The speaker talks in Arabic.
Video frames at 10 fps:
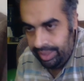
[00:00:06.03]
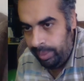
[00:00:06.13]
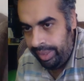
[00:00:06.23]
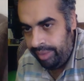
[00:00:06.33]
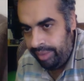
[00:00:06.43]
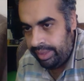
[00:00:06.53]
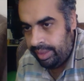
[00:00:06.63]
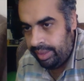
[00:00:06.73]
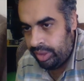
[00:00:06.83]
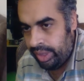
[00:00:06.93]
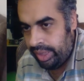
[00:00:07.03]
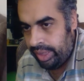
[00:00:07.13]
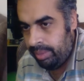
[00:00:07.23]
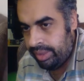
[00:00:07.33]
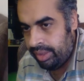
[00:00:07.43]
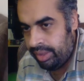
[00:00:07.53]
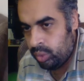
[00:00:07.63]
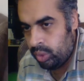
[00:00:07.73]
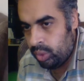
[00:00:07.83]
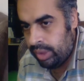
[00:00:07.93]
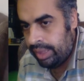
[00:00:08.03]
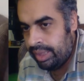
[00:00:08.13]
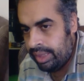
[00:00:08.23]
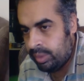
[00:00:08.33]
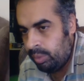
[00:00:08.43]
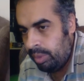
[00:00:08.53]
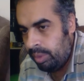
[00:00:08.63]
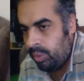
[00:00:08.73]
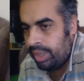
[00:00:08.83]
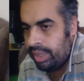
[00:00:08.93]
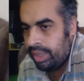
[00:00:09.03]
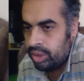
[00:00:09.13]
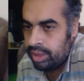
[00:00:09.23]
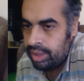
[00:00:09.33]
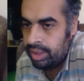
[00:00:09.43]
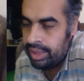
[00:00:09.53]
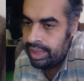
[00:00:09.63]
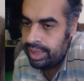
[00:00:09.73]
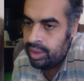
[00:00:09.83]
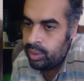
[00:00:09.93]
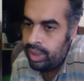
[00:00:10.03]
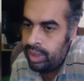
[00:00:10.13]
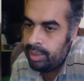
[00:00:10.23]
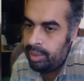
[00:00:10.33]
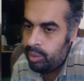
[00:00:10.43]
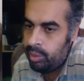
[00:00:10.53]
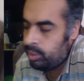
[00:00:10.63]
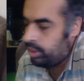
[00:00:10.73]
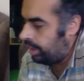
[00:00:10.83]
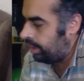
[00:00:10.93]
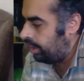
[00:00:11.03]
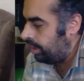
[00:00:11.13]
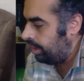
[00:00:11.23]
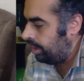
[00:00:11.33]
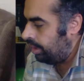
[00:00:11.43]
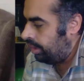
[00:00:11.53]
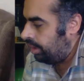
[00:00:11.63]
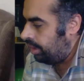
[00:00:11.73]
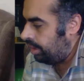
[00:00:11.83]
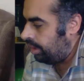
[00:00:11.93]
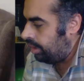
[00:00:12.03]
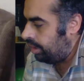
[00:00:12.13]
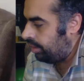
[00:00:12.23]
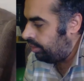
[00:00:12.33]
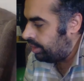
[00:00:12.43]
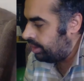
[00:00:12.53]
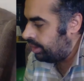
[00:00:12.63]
او باقي الفريق طبعا شغال باقي التخصصات هل كده اسمه بيم ولا ليه اشتراطات تانية غير ان كل حاجة معمولة موديل على الريفت